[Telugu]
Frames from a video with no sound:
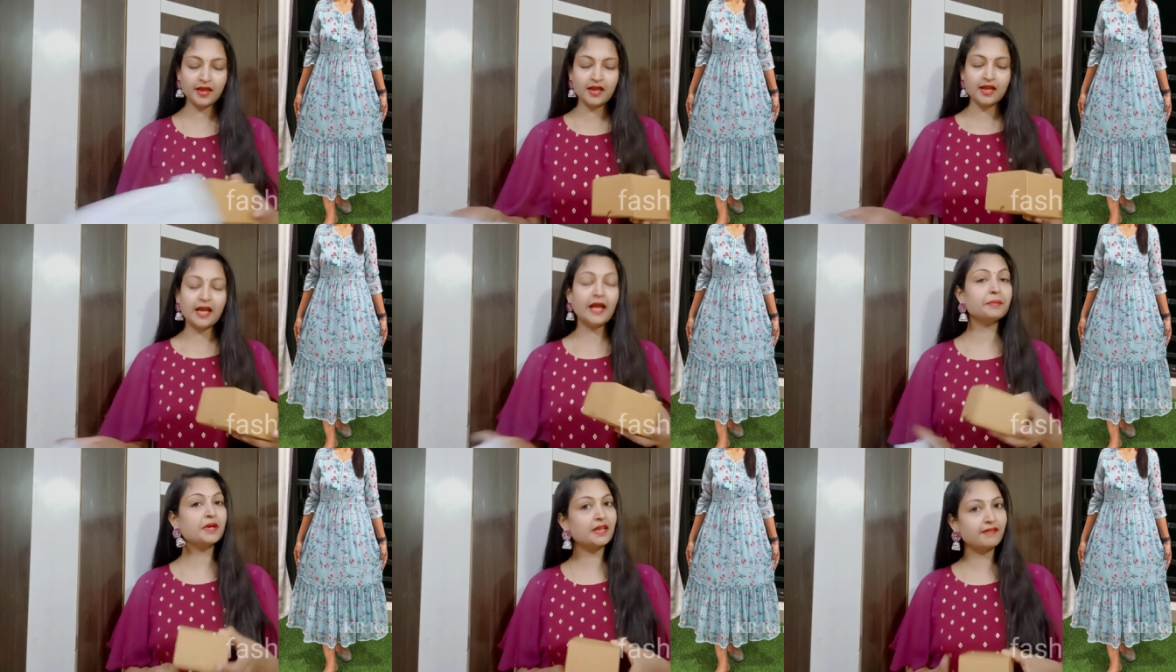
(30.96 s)
అండ్
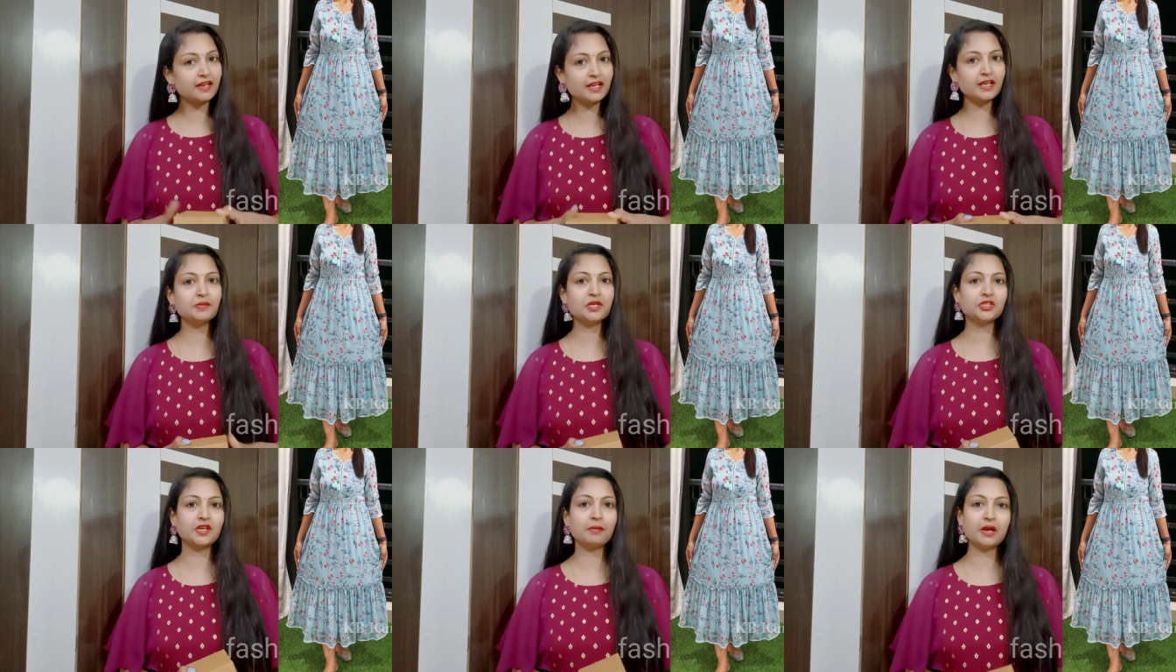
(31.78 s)
మీకు ఎవరికైనా మీ
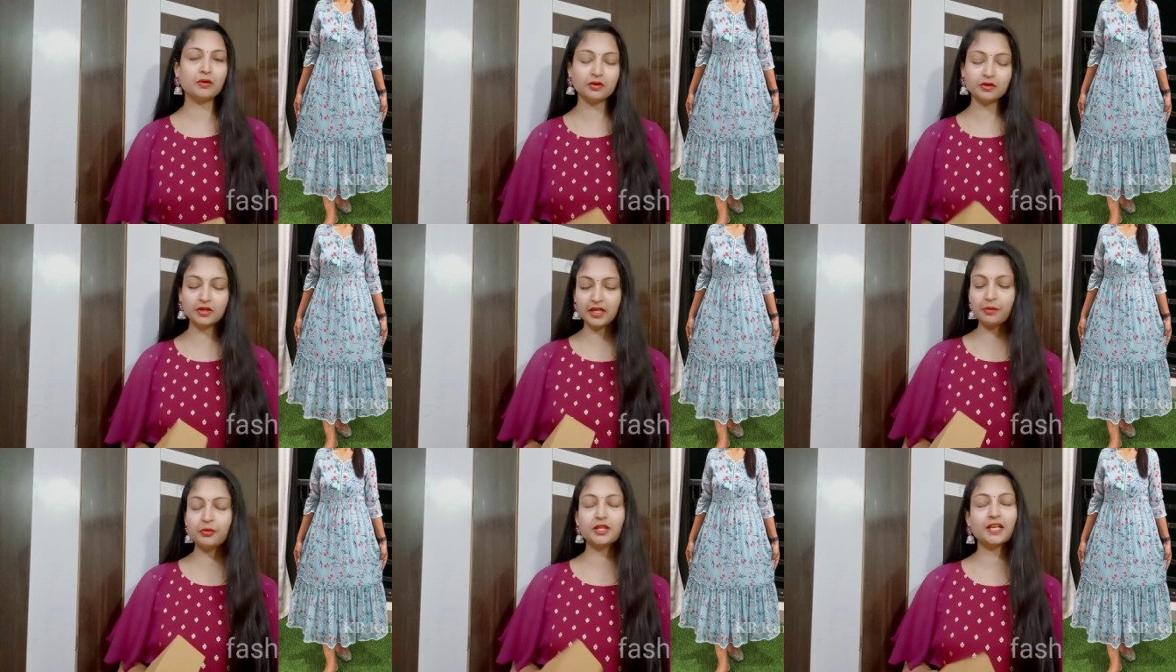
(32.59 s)
షాప్ డౌన్లోడ్
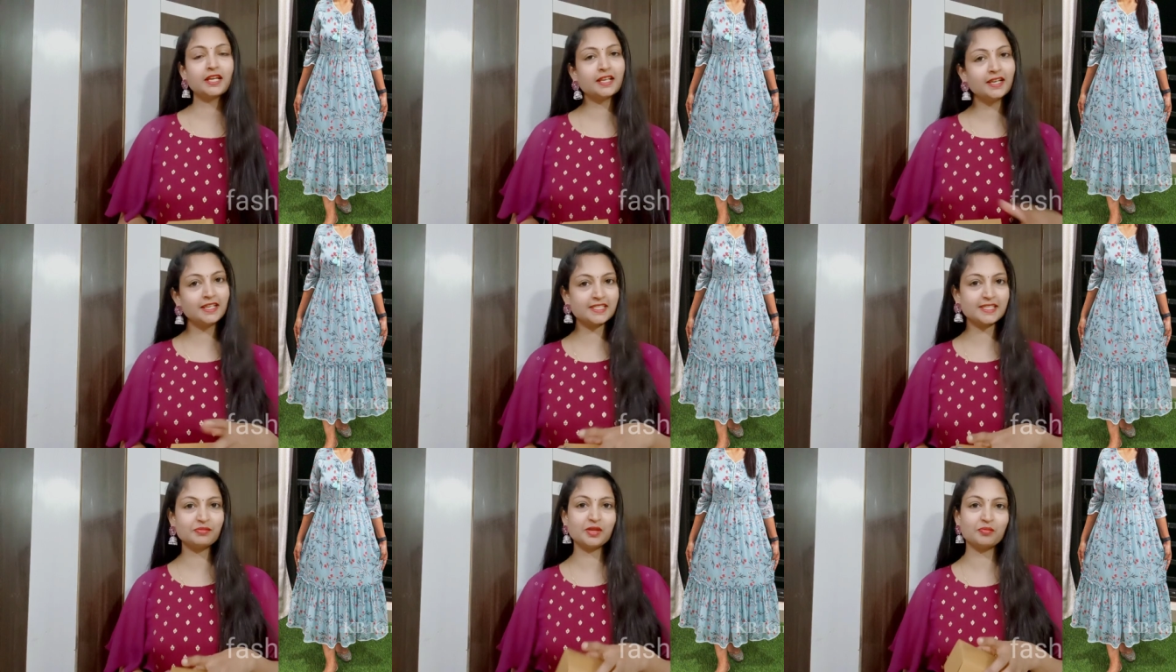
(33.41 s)
లేకపోతే కనుక
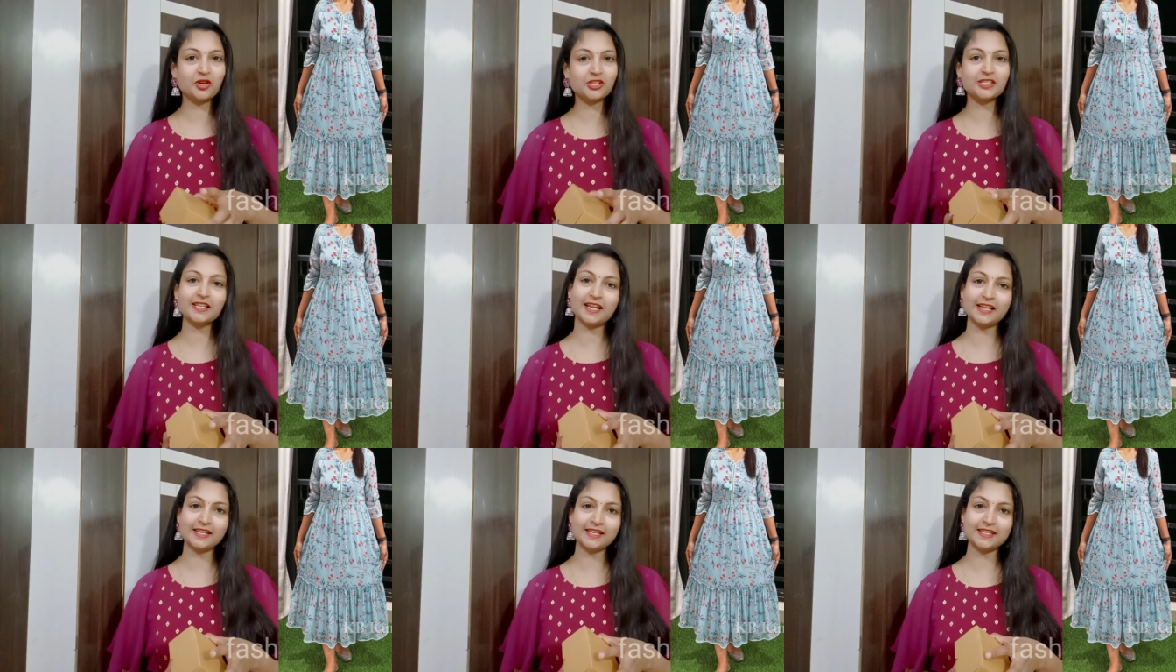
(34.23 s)
డిస్క్రిప్షన్ బాక్స్లో నా
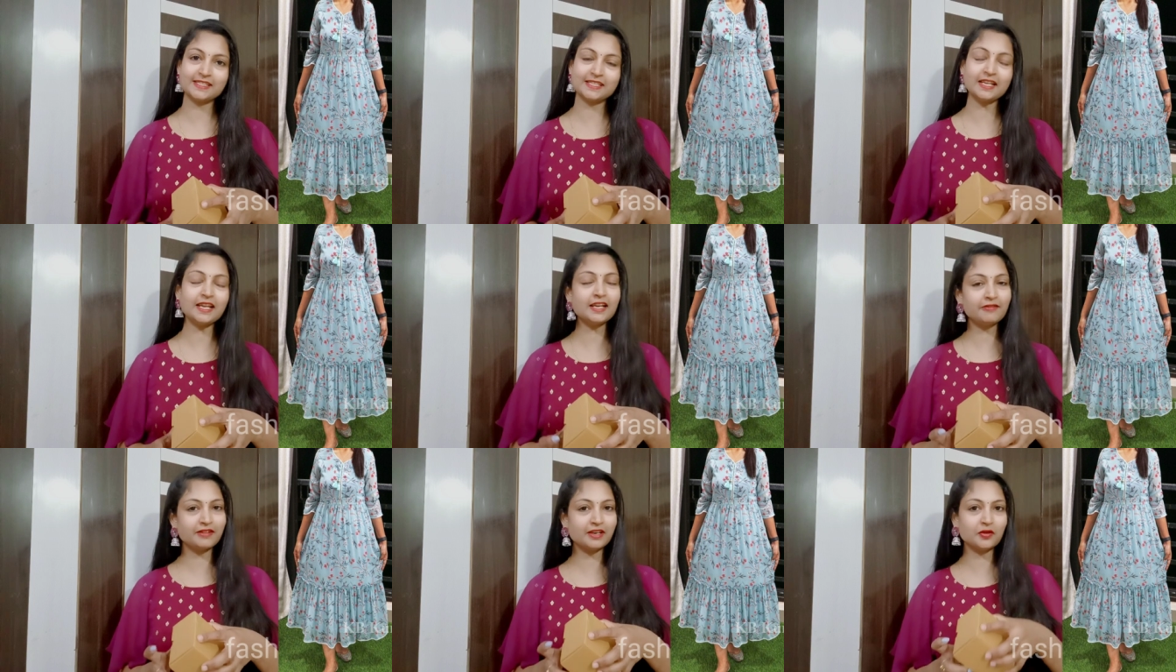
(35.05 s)
లింక్ ఇస్తాను అండ్
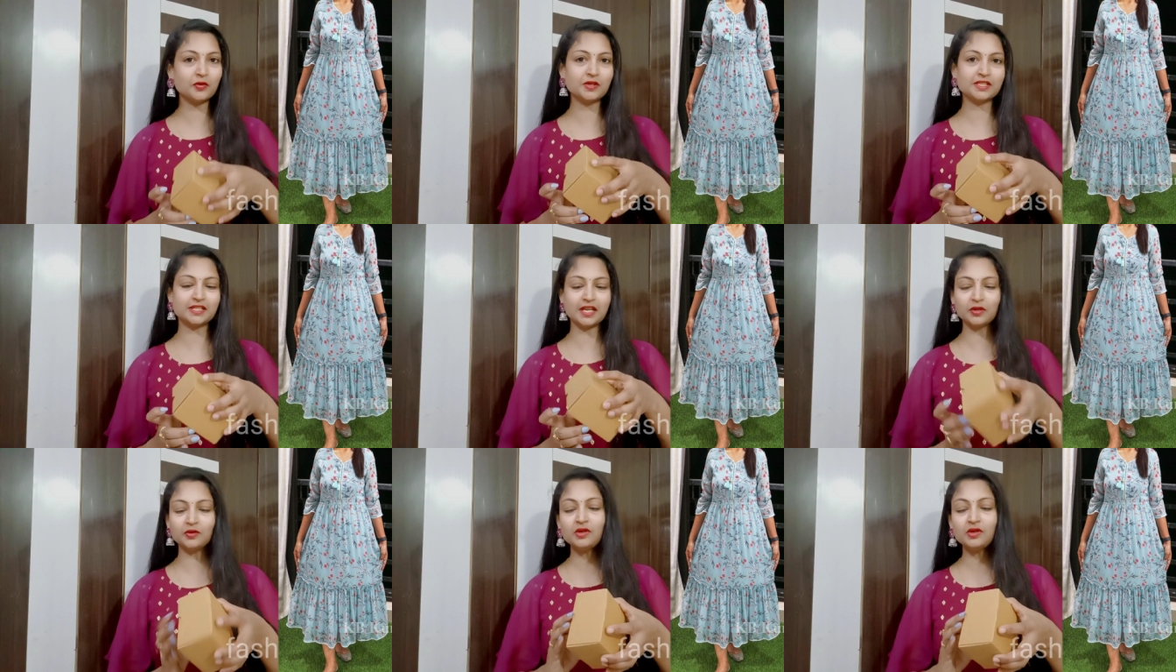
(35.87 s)
రిఫరల్ కోడ్ ఇస్తాను